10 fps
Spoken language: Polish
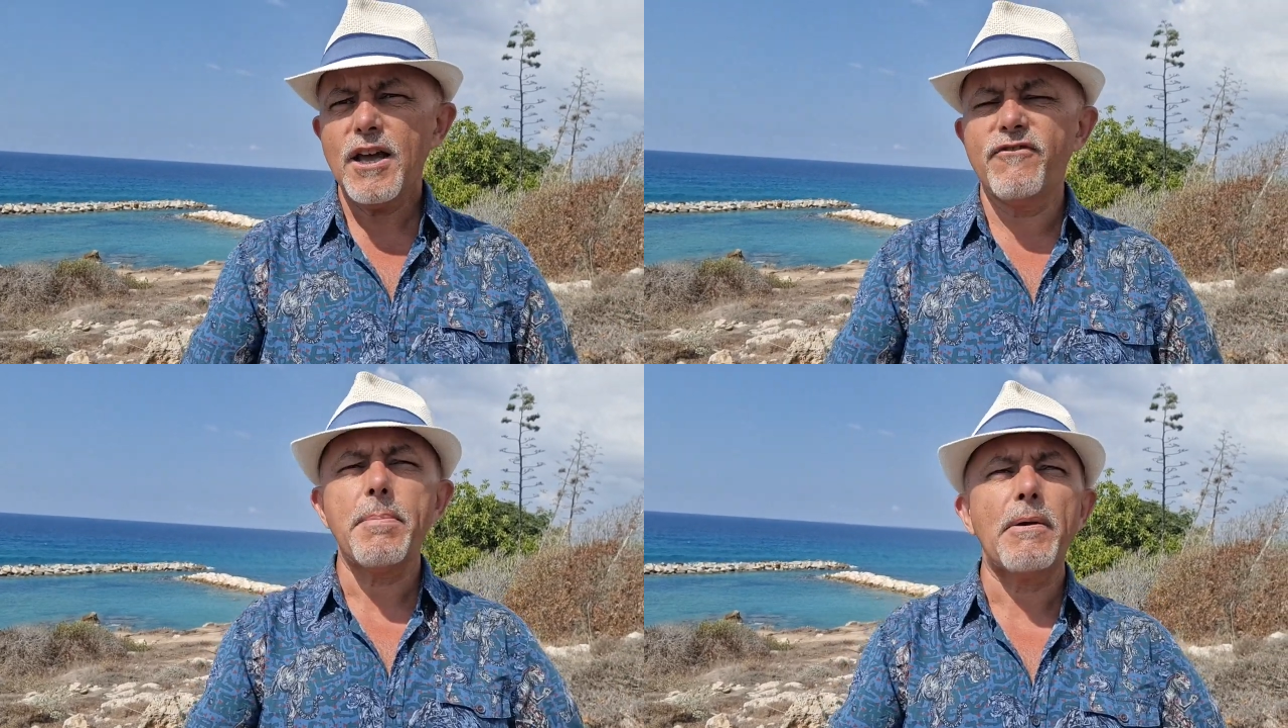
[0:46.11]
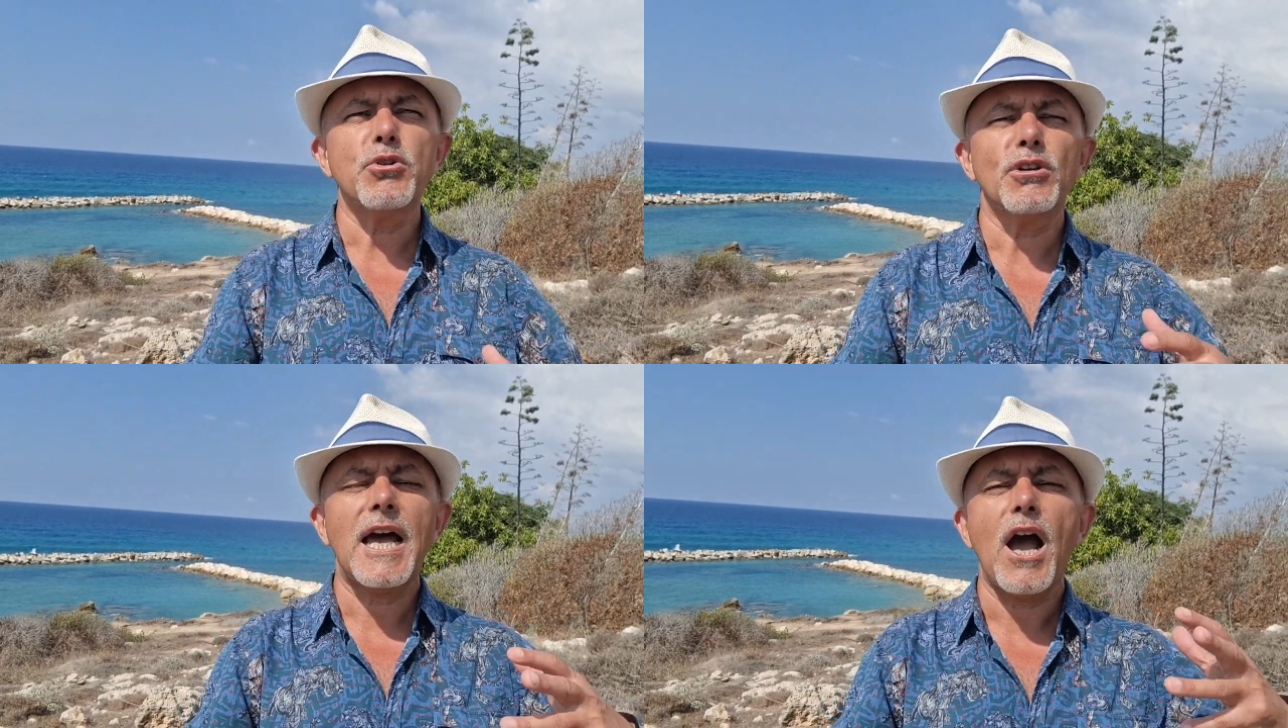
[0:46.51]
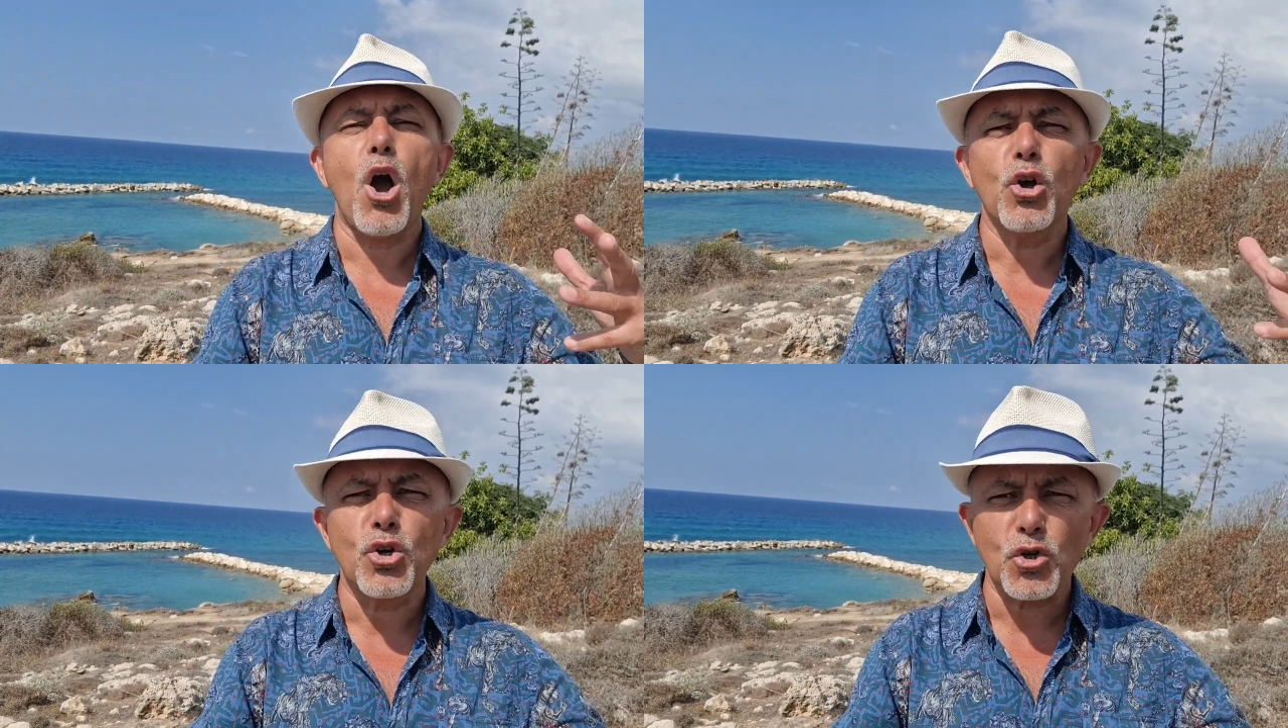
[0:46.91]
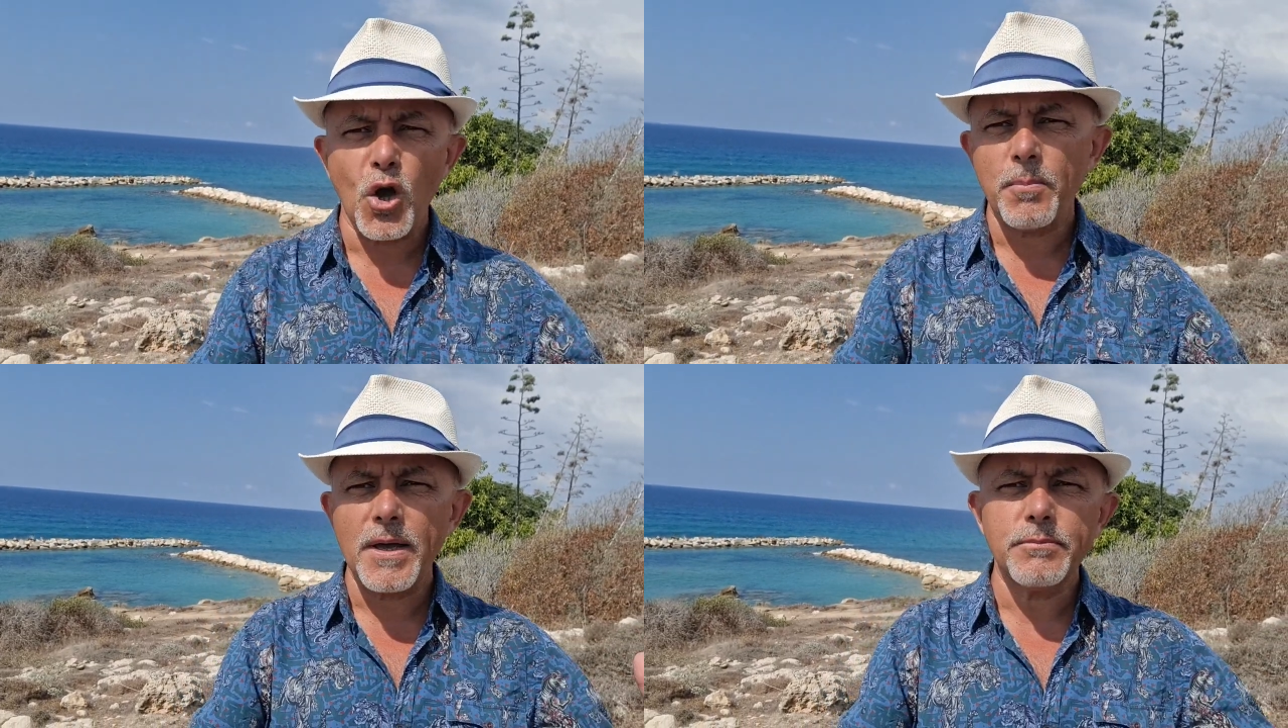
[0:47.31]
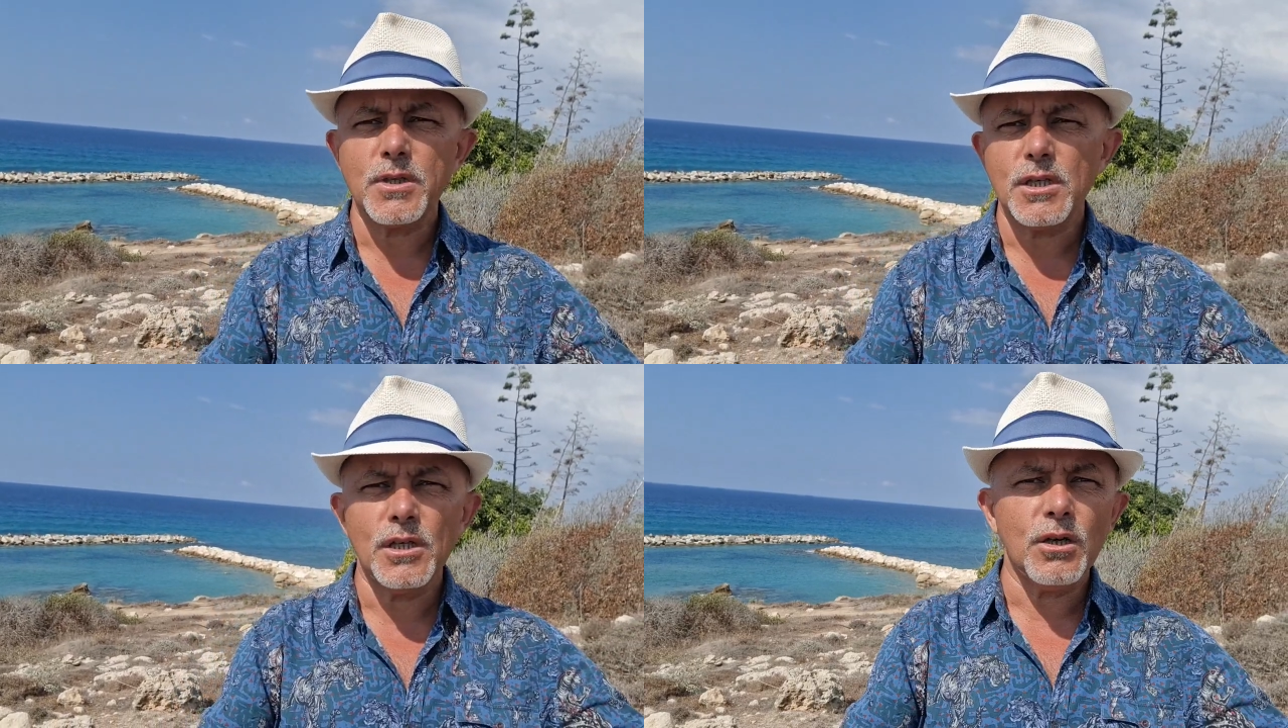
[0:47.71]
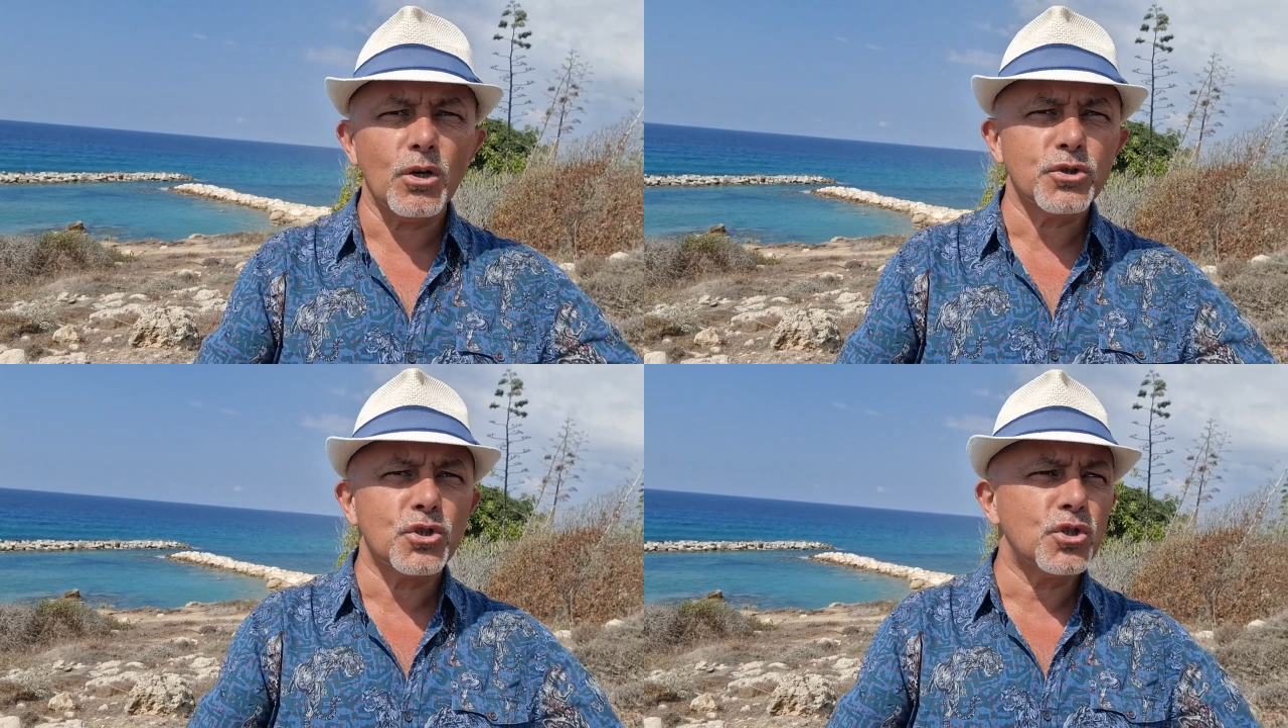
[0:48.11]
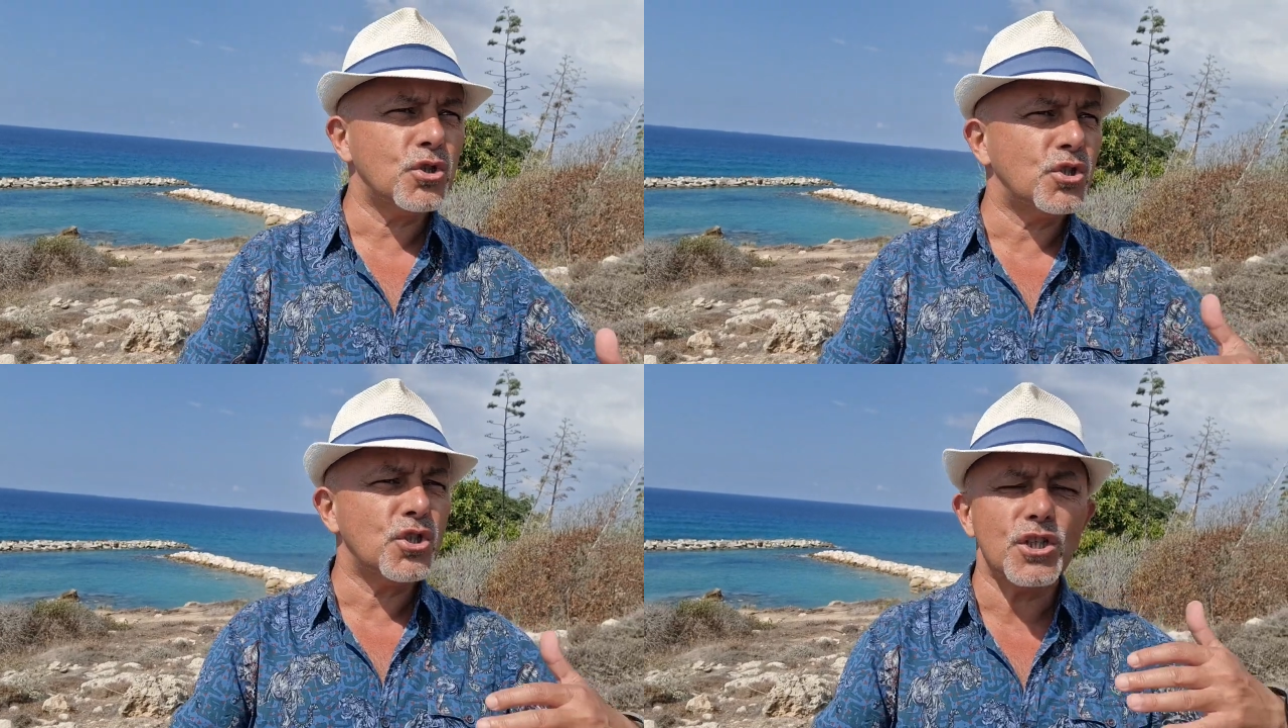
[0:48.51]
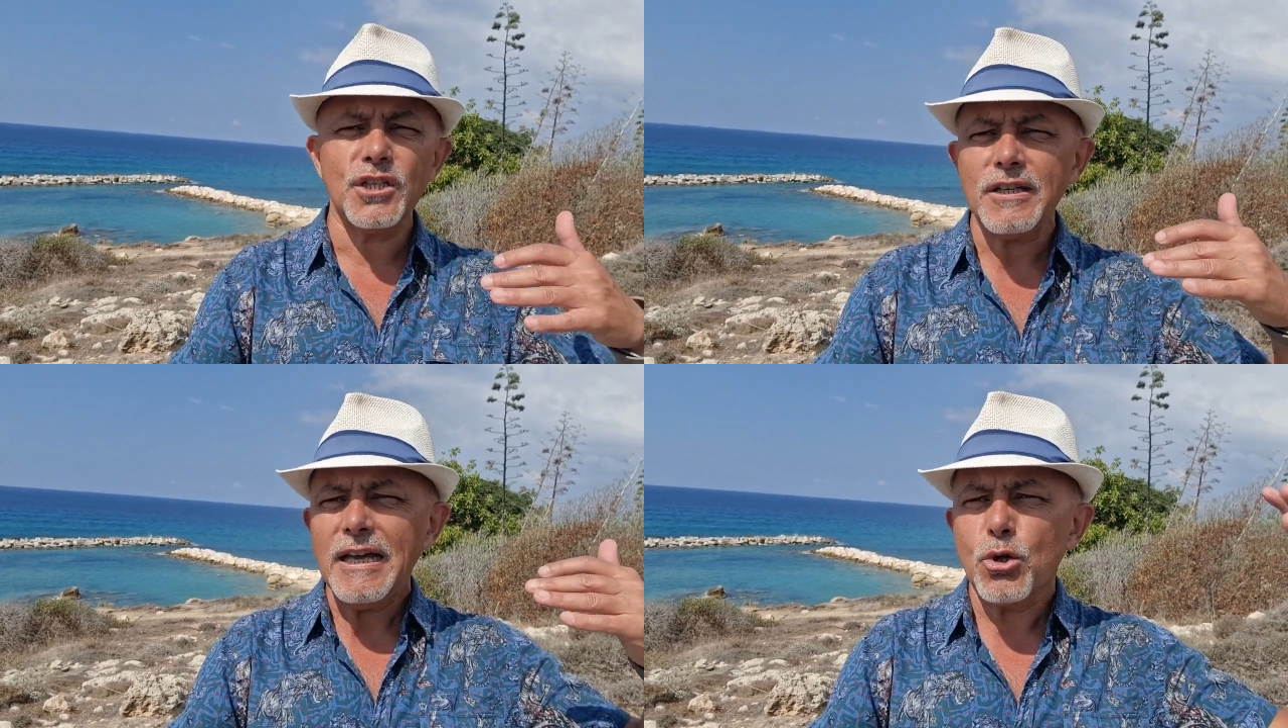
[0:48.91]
wypełniona ogromem ilości